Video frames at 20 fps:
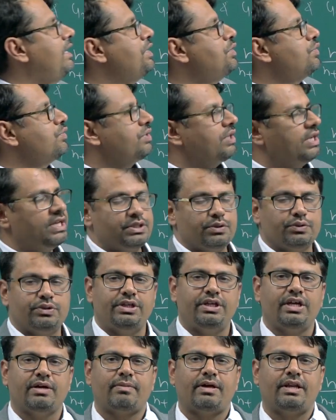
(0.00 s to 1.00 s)
ये जो सीरीज
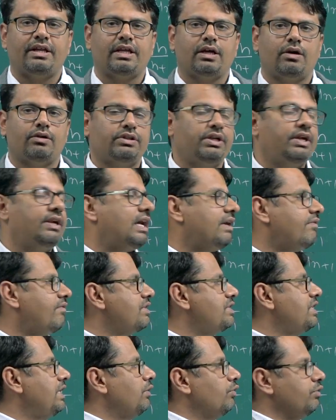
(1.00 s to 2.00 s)
होती है हमारी क्या होती है
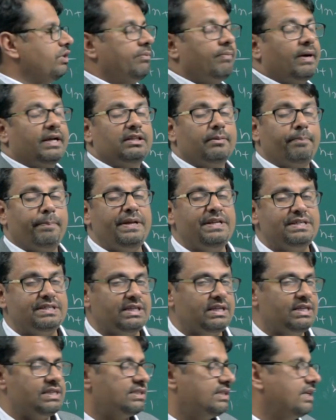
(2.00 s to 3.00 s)
डाइवर्जेंट होती है बाई द पी
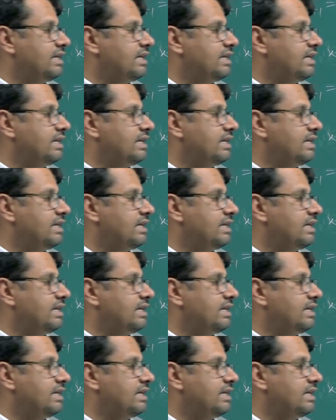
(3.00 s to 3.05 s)
सीरीज